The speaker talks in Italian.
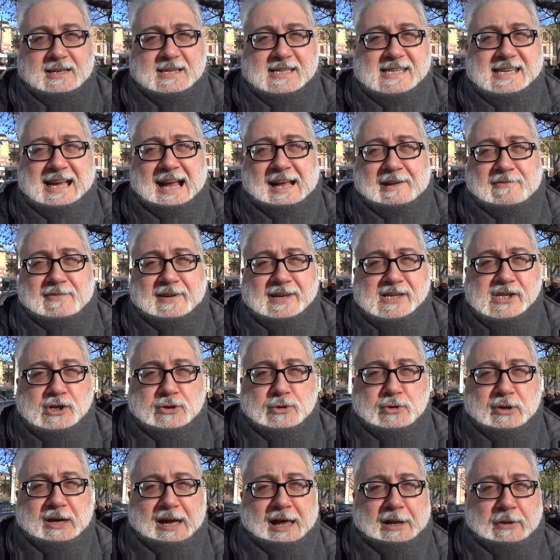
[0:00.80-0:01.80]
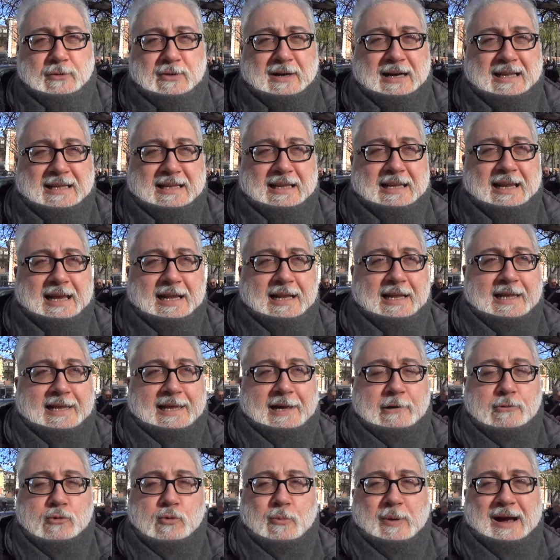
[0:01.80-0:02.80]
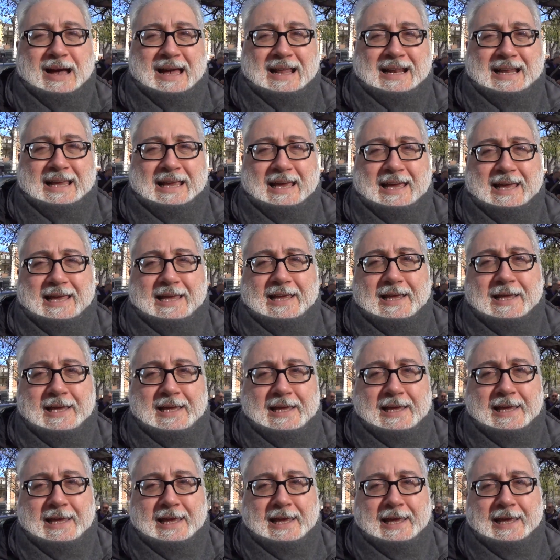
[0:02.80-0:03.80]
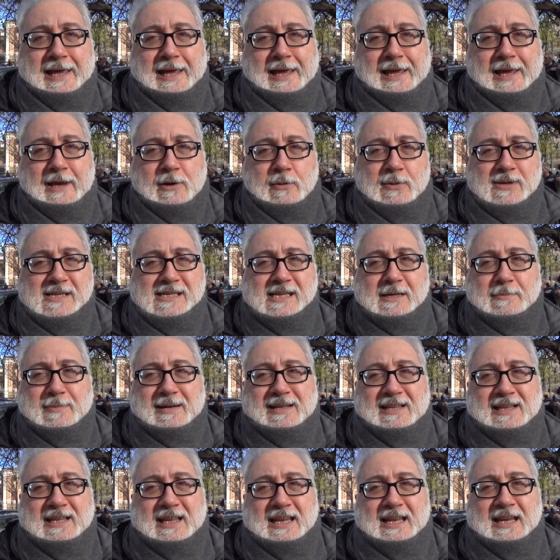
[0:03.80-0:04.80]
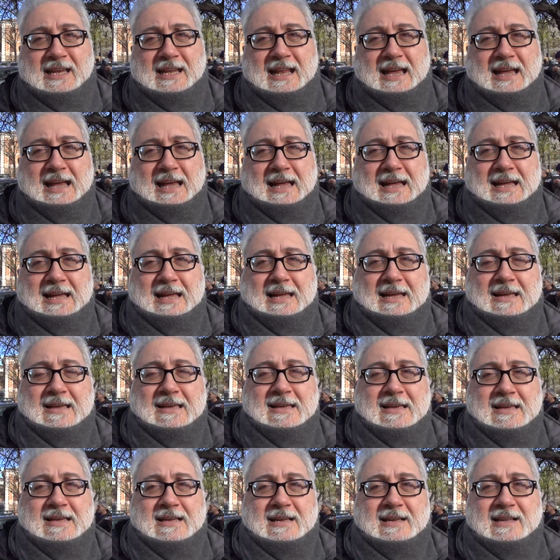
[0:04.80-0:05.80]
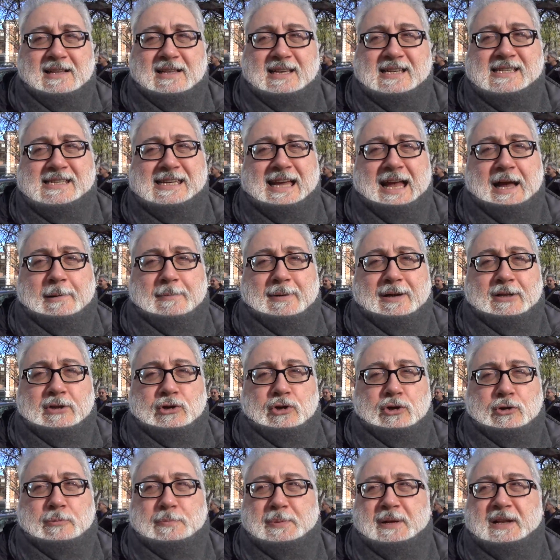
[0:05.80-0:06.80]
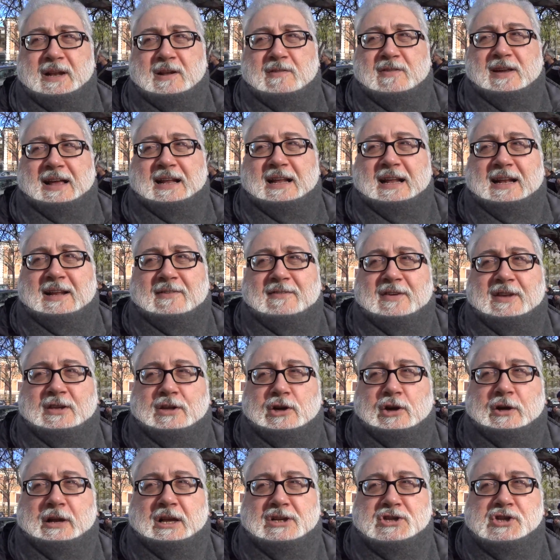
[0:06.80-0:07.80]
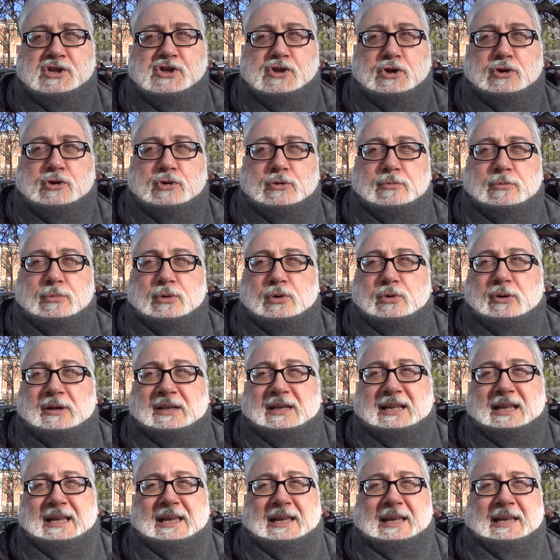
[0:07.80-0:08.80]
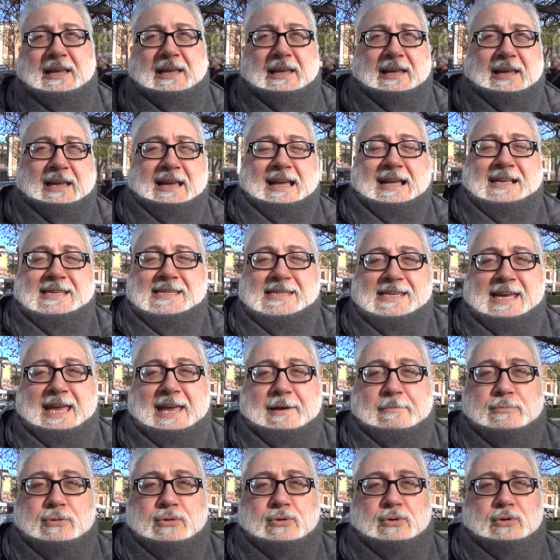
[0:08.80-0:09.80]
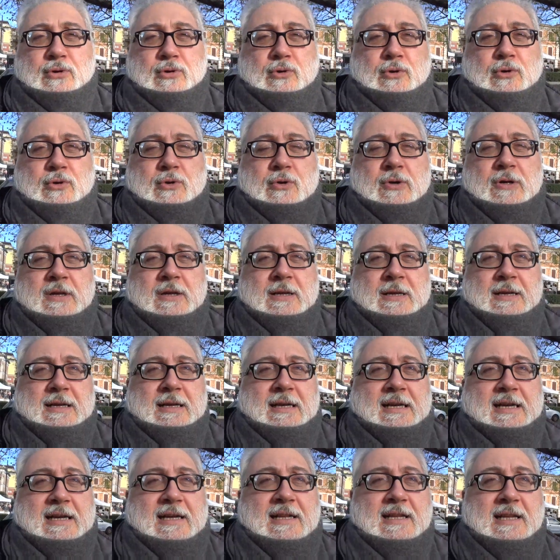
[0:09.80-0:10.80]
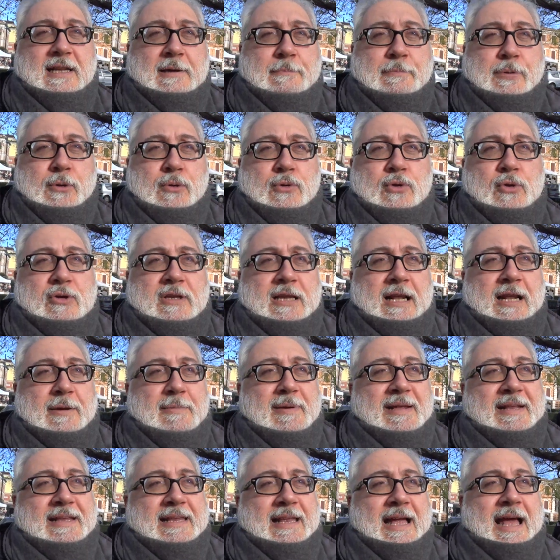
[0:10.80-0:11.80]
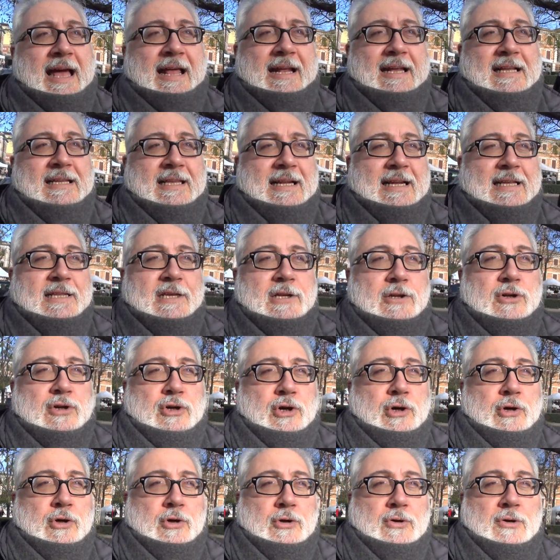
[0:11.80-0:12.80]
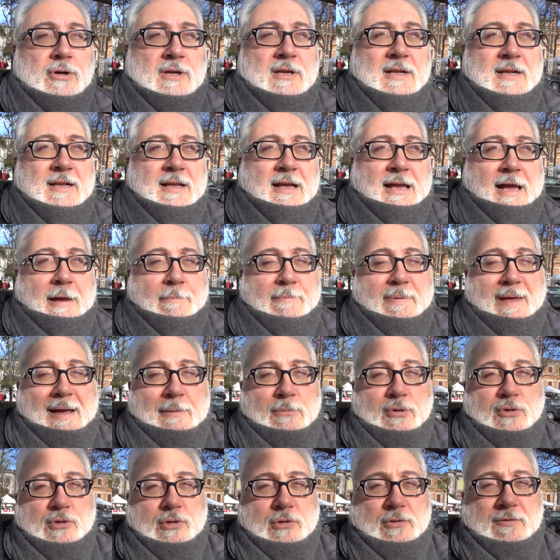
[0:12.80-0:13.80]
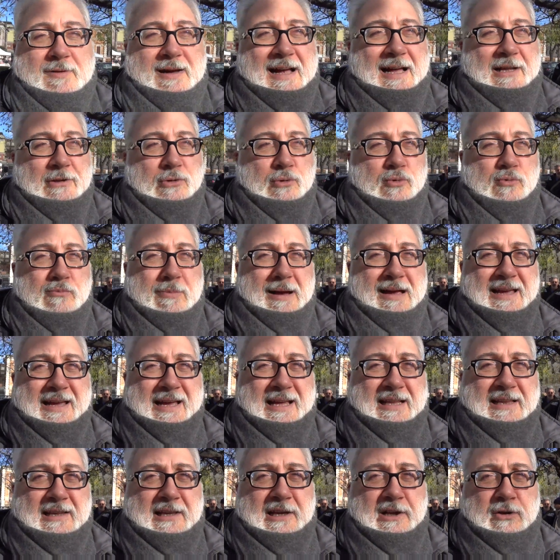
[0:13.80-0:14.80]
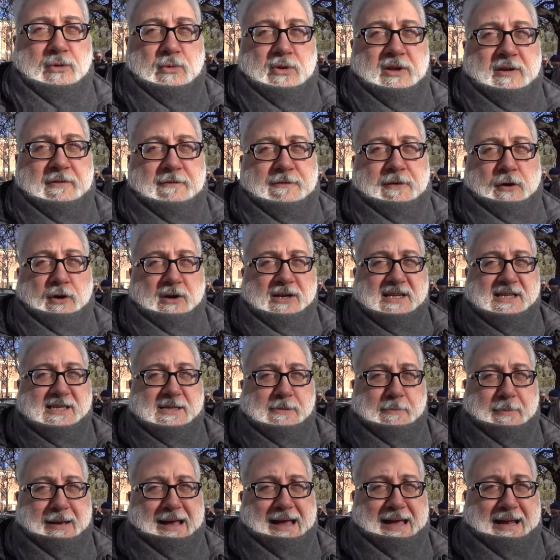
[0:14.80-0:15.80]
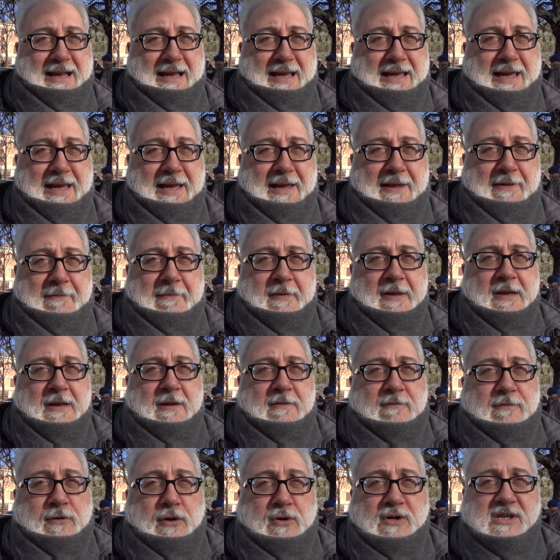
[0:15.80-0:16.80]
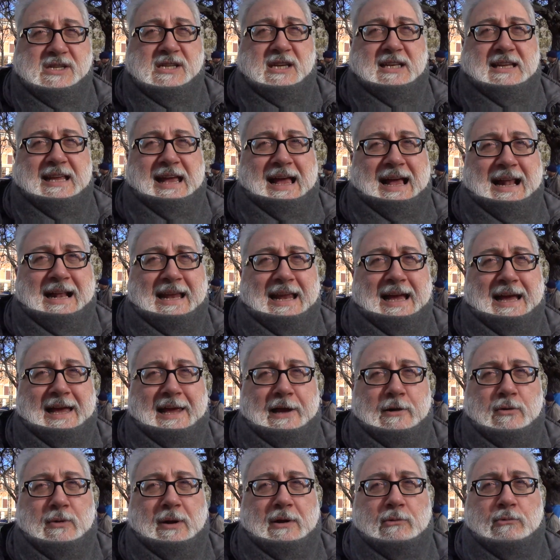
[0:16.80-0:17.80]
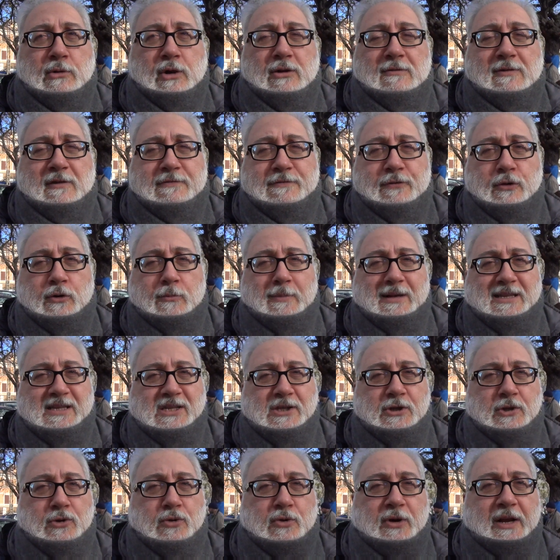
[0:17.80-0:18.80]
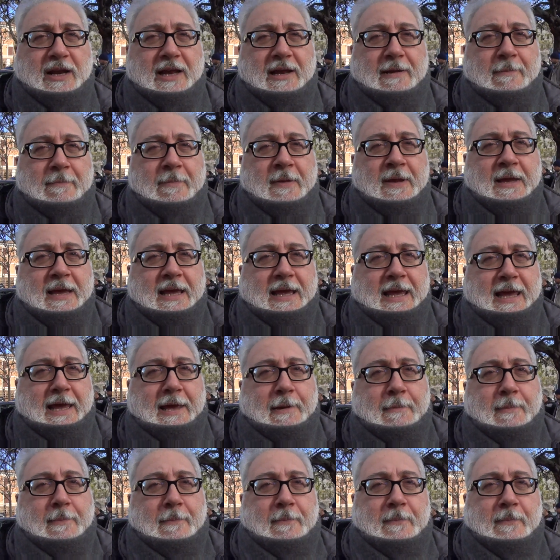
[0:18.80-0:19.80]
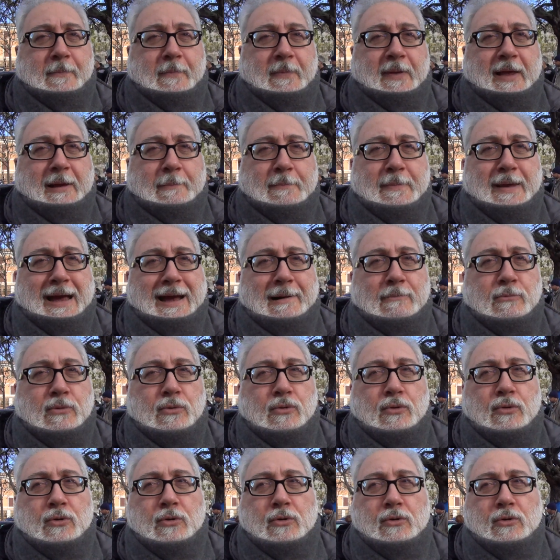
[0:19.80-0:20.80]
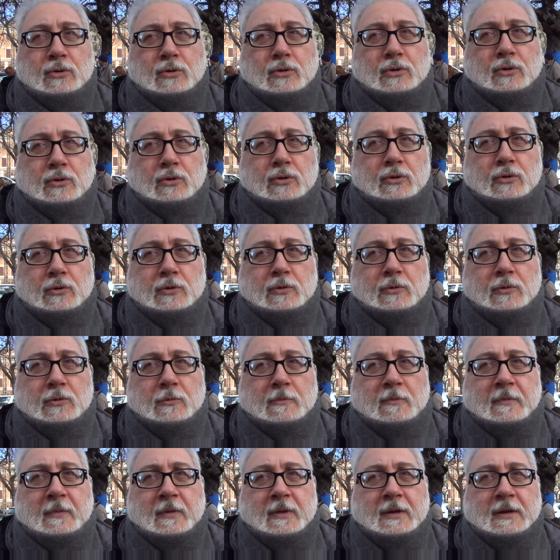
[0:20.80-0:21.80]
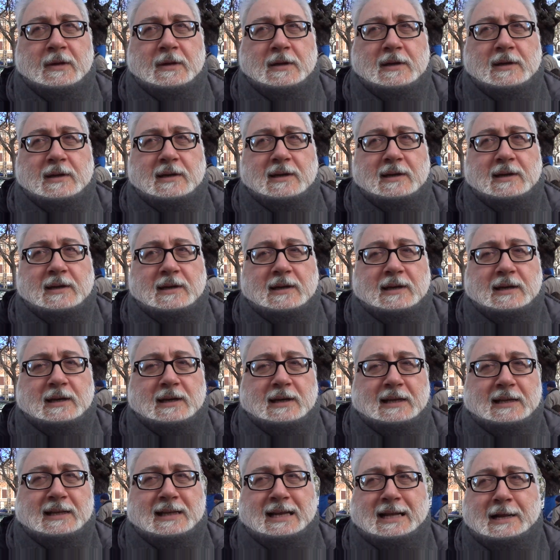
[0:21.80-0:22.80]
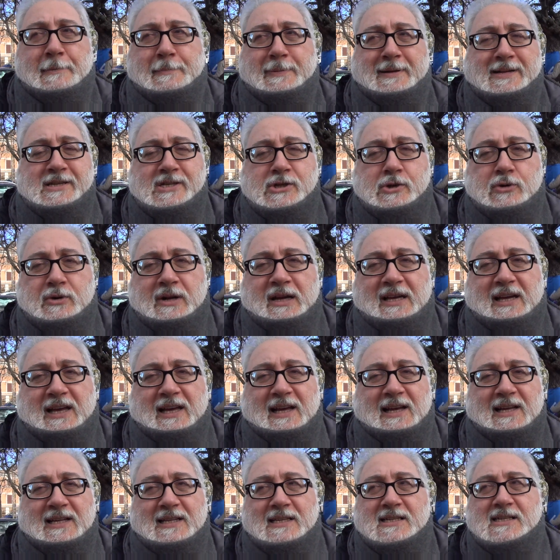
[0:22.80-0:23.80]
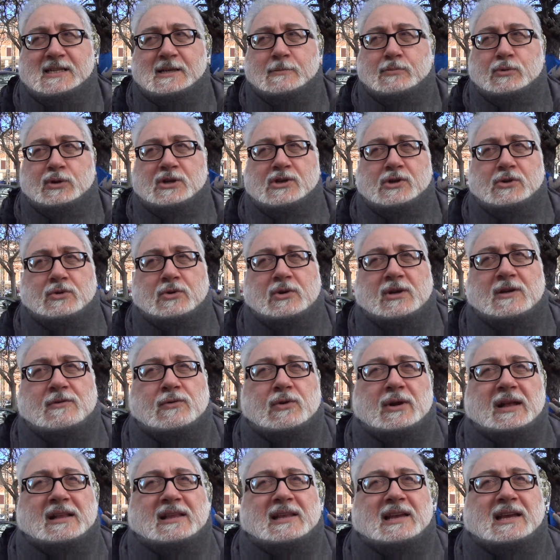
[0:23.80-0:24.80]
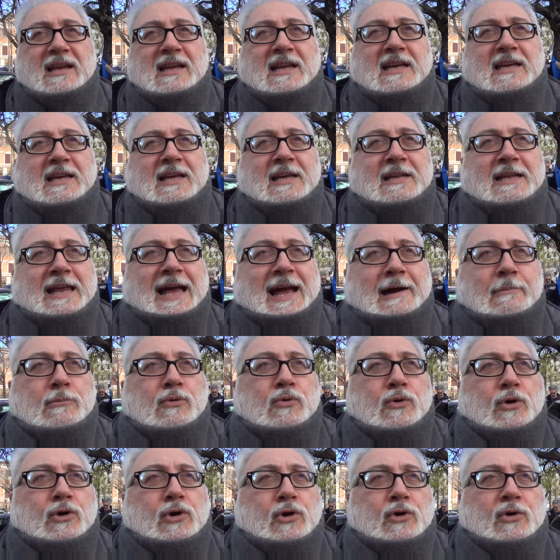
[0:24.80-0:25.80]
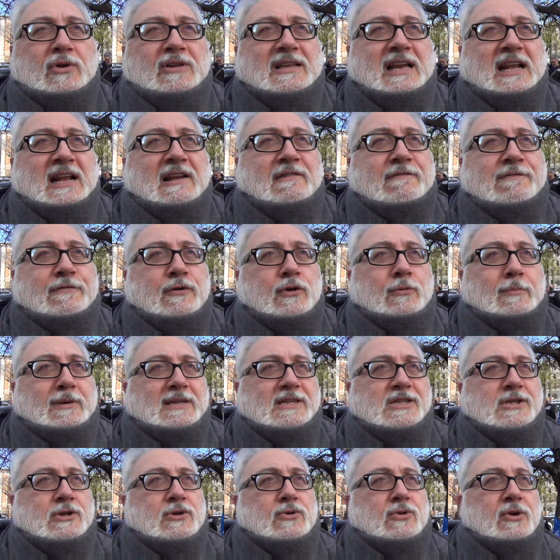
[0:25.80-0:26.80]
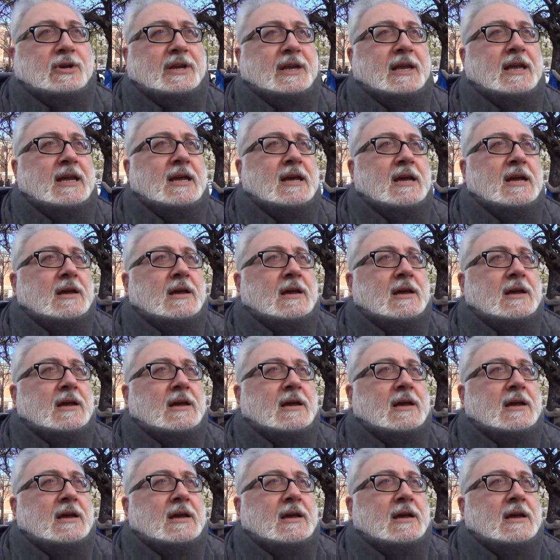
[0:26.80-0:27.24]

Salve, sono Carlo Cardarelli di Acumarche, eh, questa mattina di sabato per il Viale della Vittoria ci sono molti gazebo eh, di prodotti alimentari, tra di loro abbiamo trovato un banchettino di Vox Marche. Vox Italia è una nuova formazione e mh, mm, abbiamo eh, delle persone che distribuiscono dei volantini, chiediamo loro delle informazioni.